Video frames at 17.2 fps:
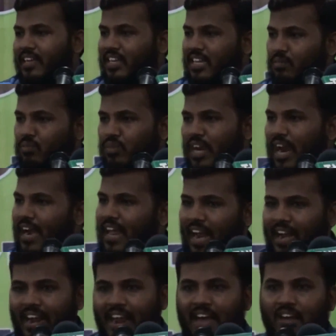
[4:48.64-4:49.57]
இதுக்கு முன்னாடி
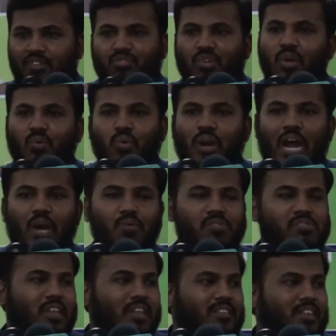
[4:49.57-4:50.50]
அல்லாஹ் சொன்ன
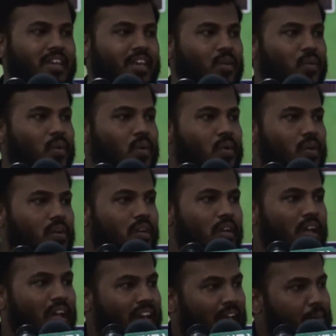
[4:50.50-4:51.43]
குரான் வசனத்திலேயும்
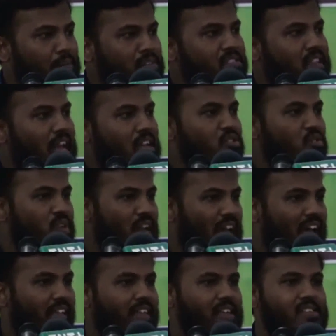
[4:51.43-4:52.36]
நபிசுலா
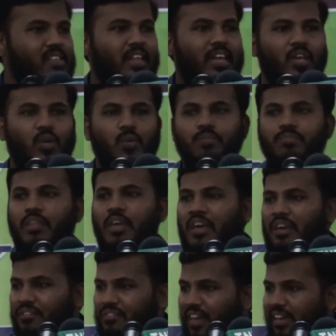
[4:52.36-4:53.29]
சொன்ன ஹதீஸ்லேயும்
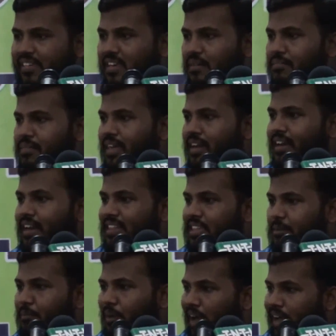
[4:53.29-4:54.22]
விஷம் என்ற
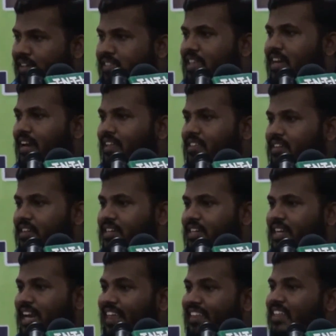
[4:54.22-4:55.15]
அந்த பாய்சன்
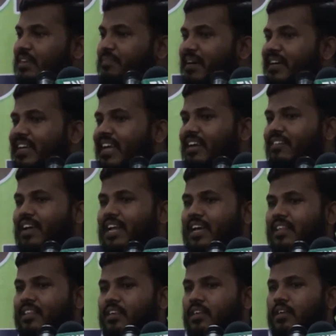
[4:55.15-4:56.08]
எடுத்துக்கிட்டீங்கன்னா அது அந்த பட்டியலில்
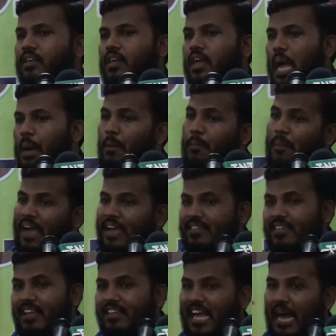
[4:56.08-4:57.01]
வராது அப்போ
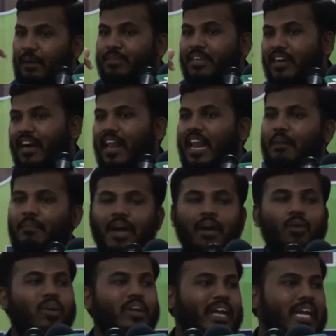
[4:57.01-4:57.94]
பாய்சனை சாப்பிட்டு
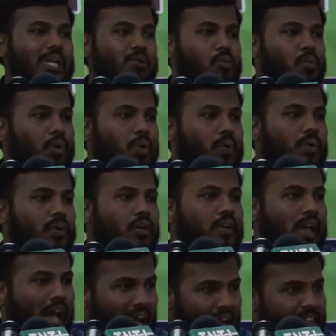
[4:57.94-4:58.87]
கிடலாமான்னு ஒரு கேள்வி வரும்
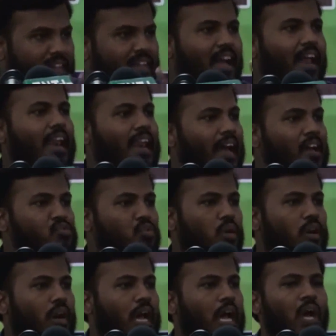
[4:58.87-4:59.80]
அதுக்கு அல்லா
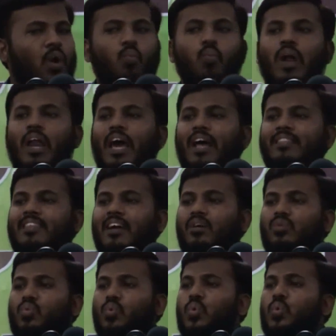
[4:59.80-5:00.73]
சொல்றான் வலா
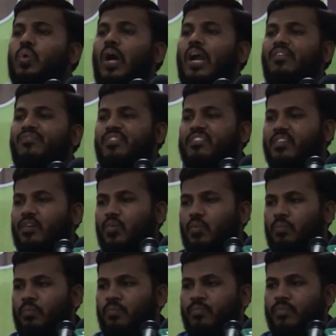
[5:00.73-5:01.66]
தக்குத்துலு
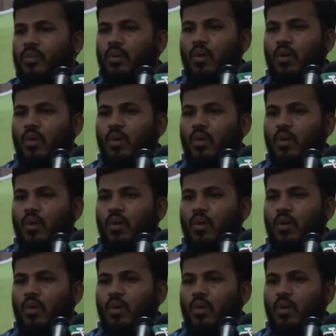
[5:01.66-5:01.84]
அன்பசக்கும்